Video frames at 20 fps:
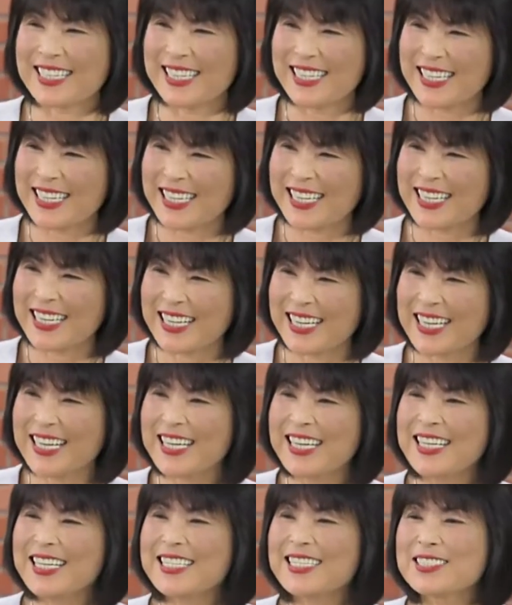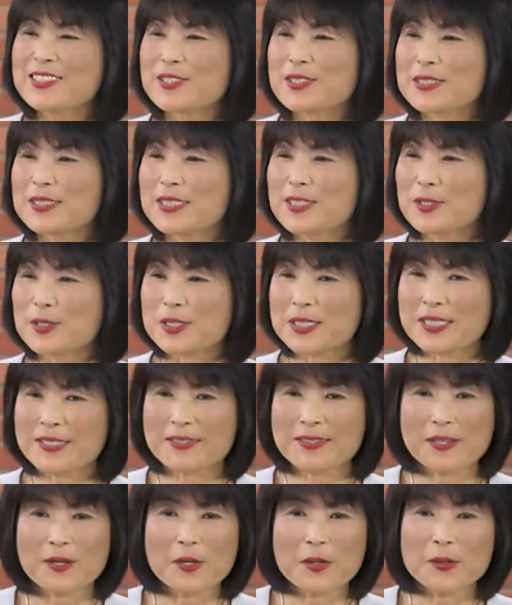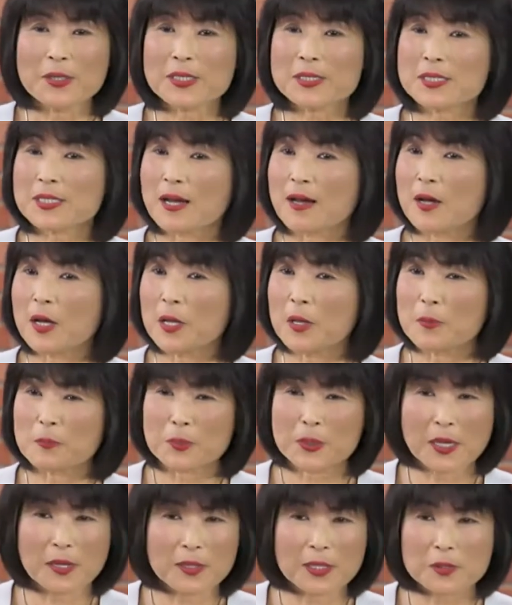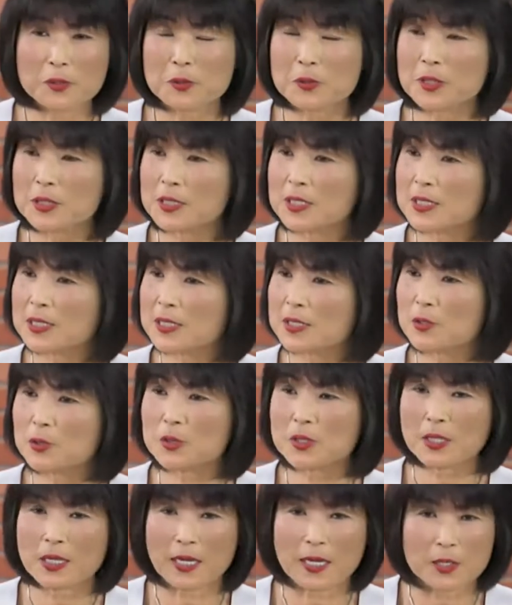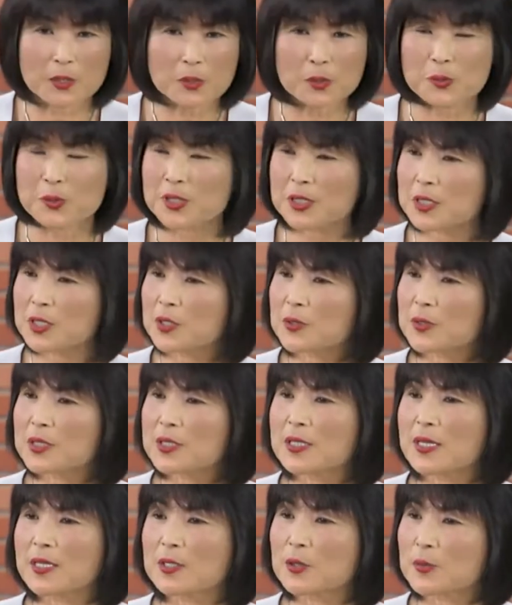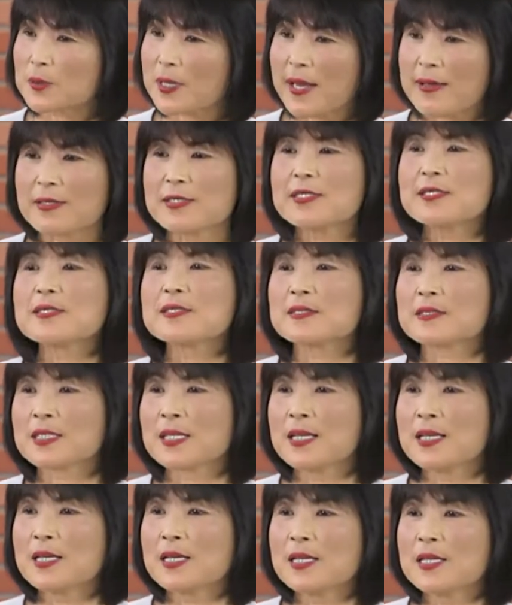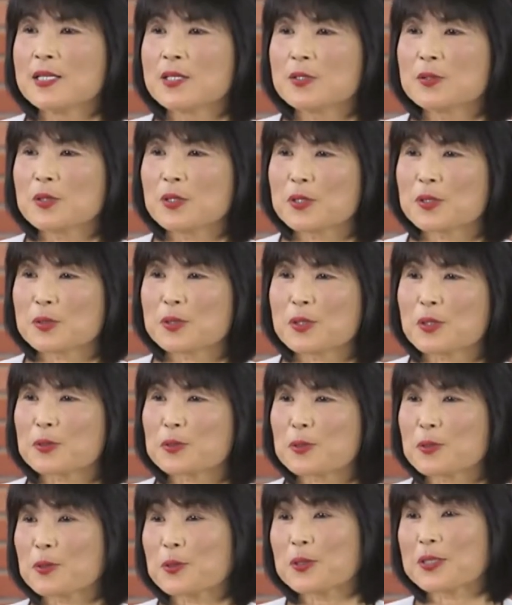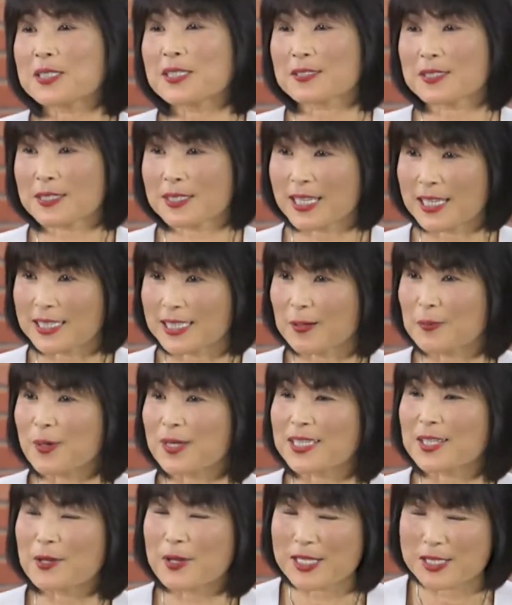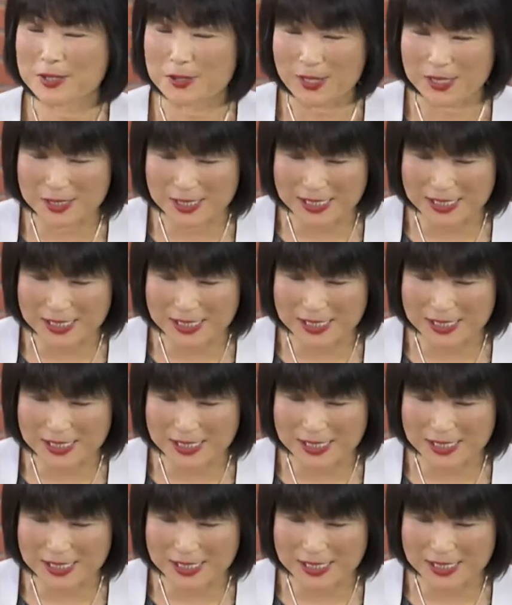真的真的，就那有些人那个肠很漂亮，就那就是很有肌肉，那个很有弹性，所以有时候我说等我退休我要